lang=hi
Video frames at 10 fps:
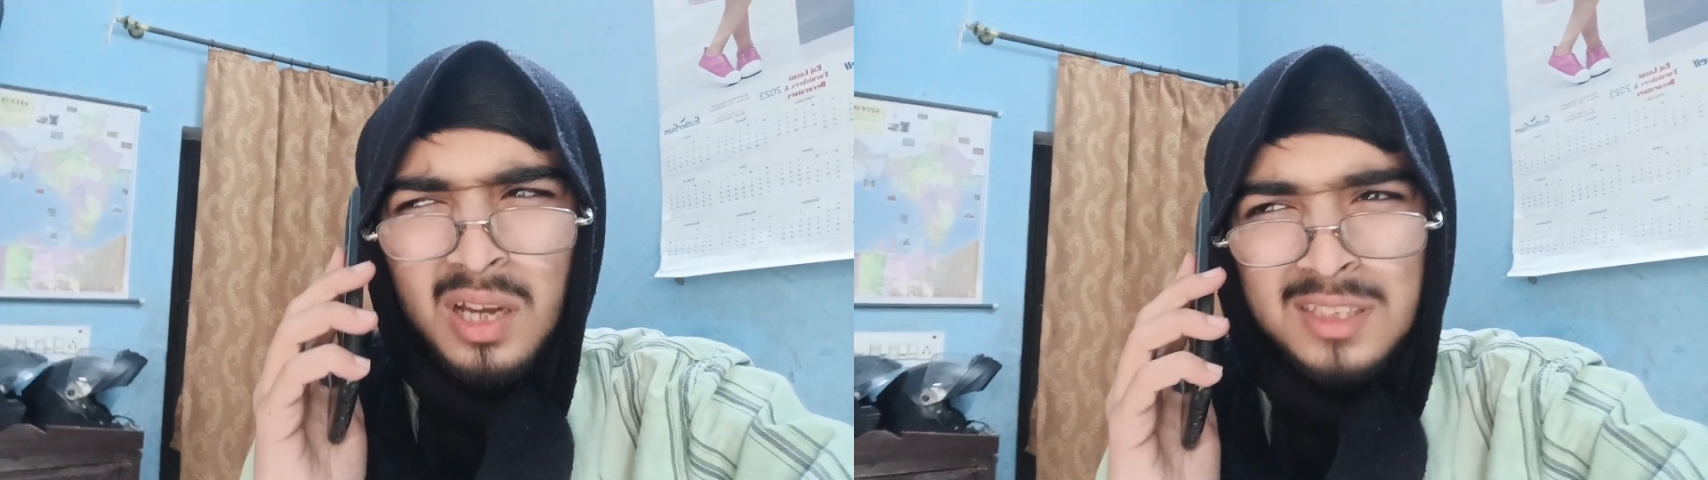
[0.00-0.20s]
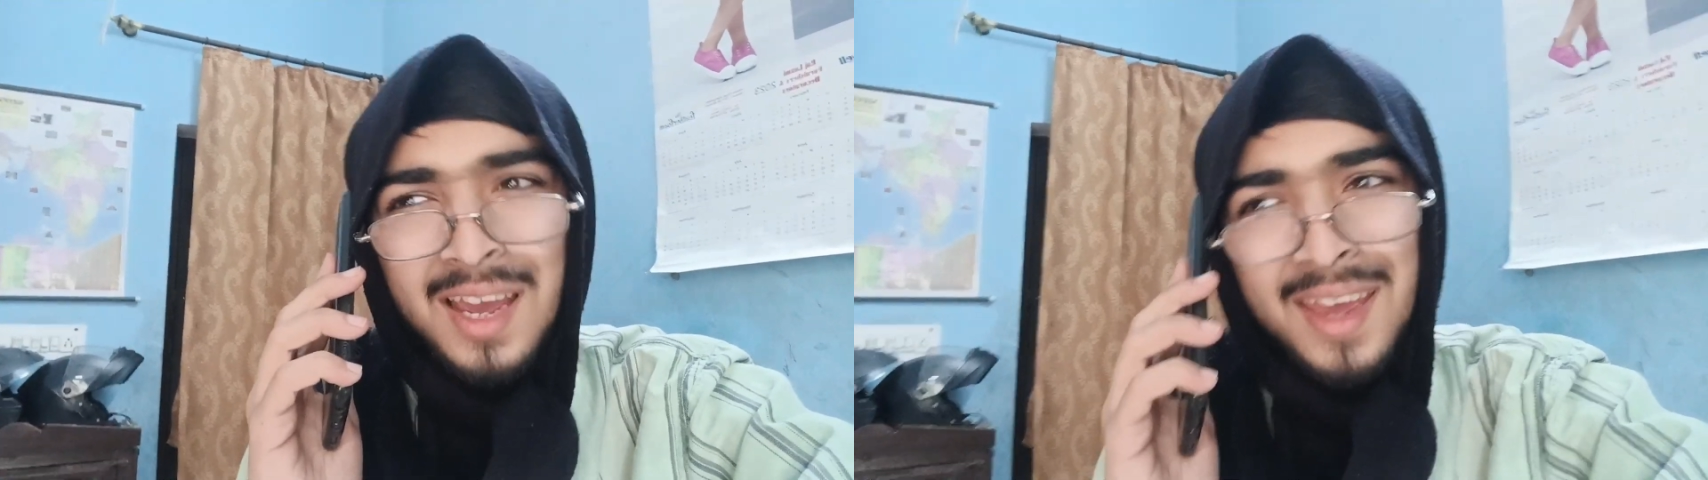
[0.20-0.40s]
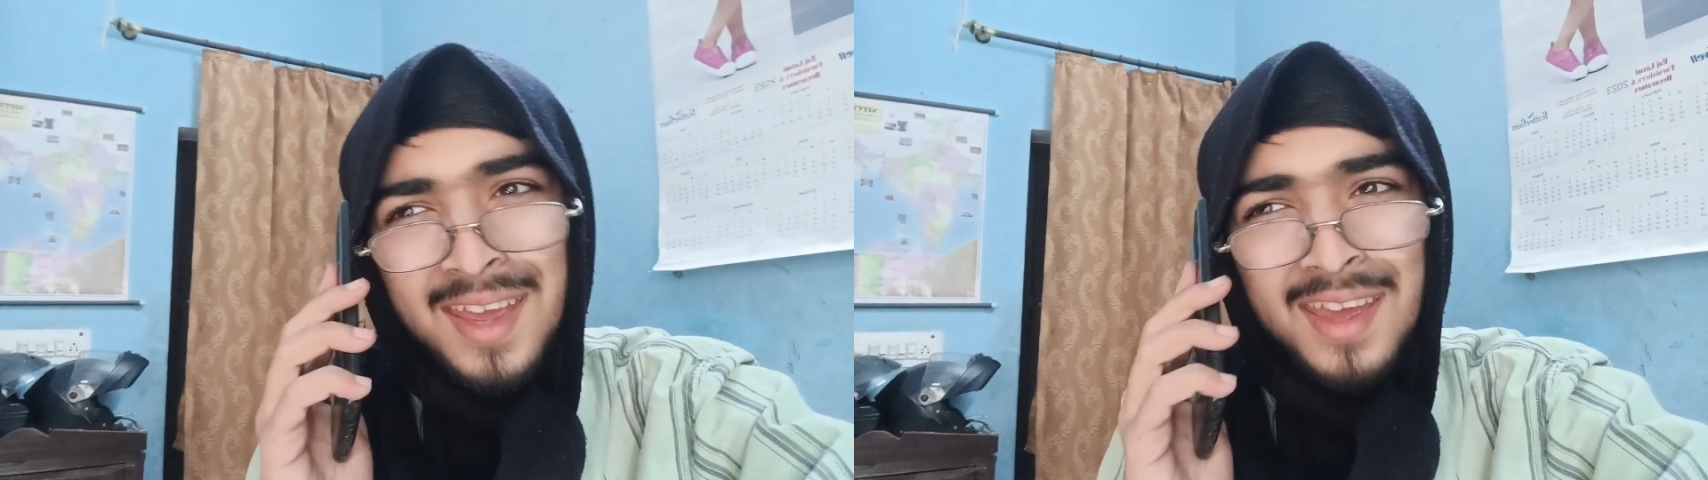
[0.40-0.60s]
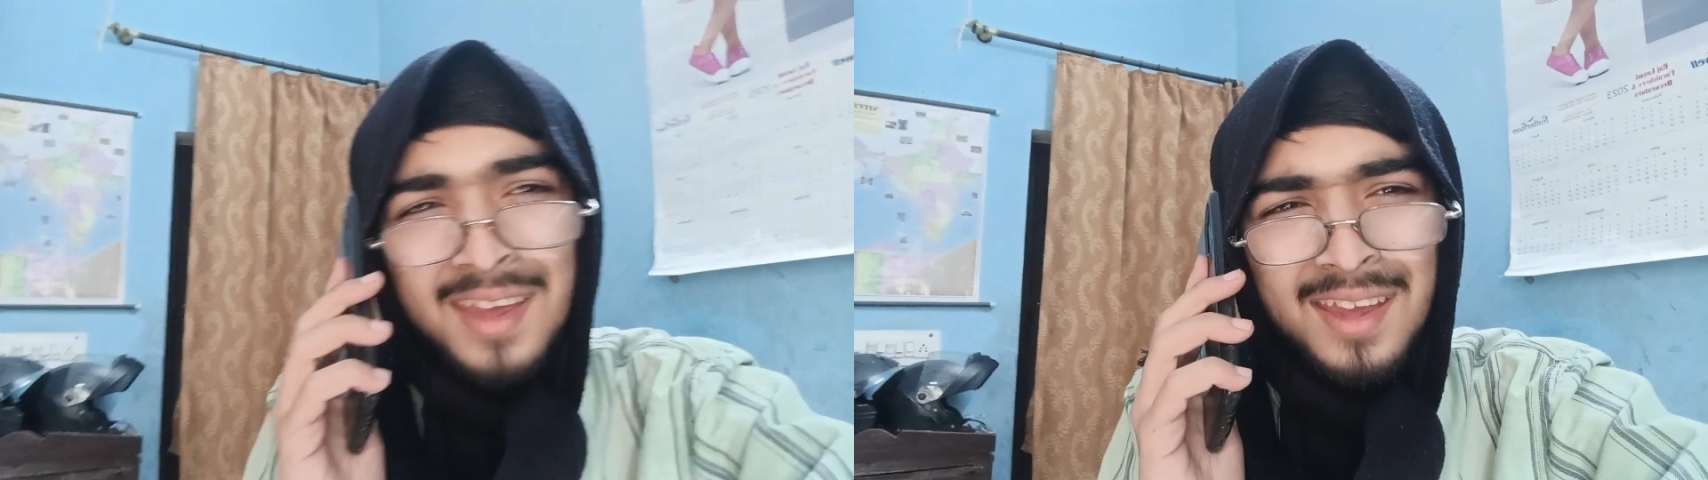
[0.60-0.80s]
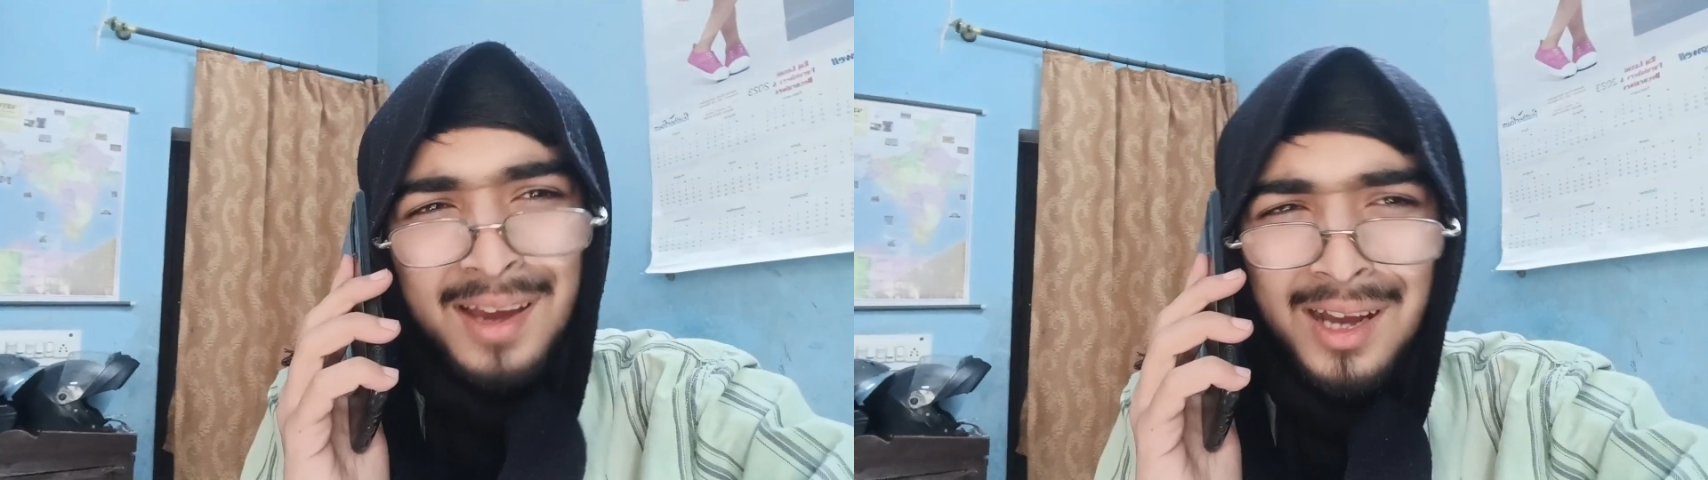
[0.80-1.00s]
अच्छा है
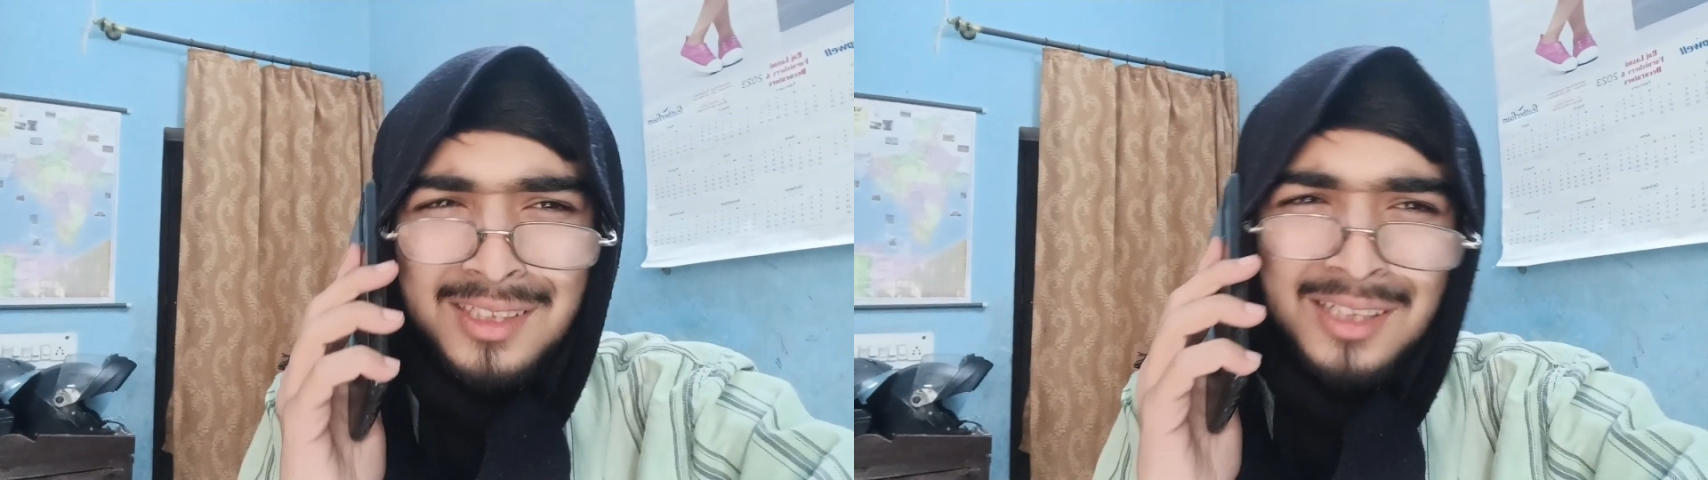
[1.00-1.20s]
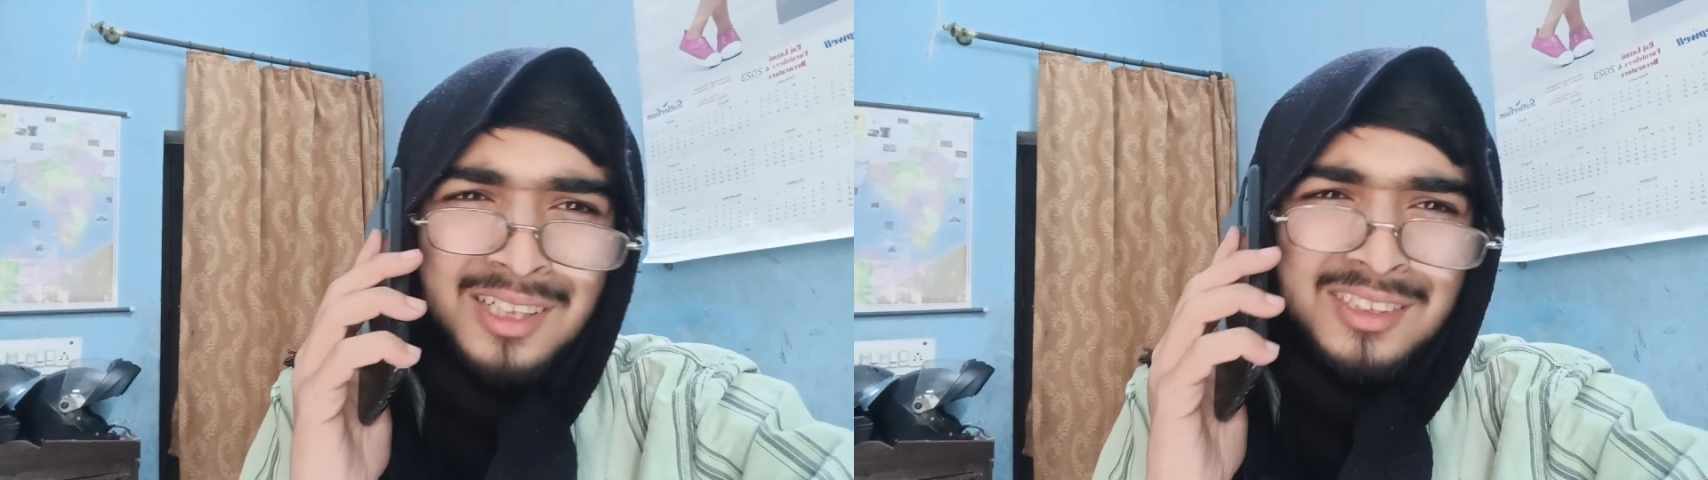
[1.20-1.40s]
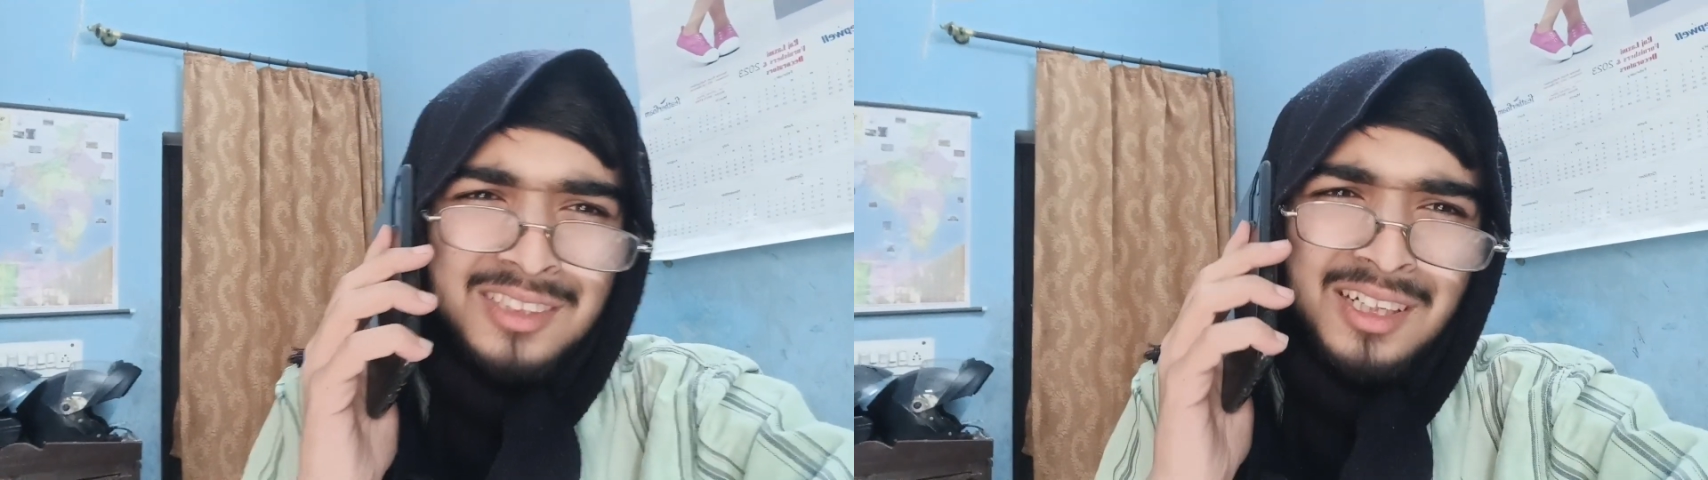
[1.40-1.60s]
अच्छा अच्छा अच्छा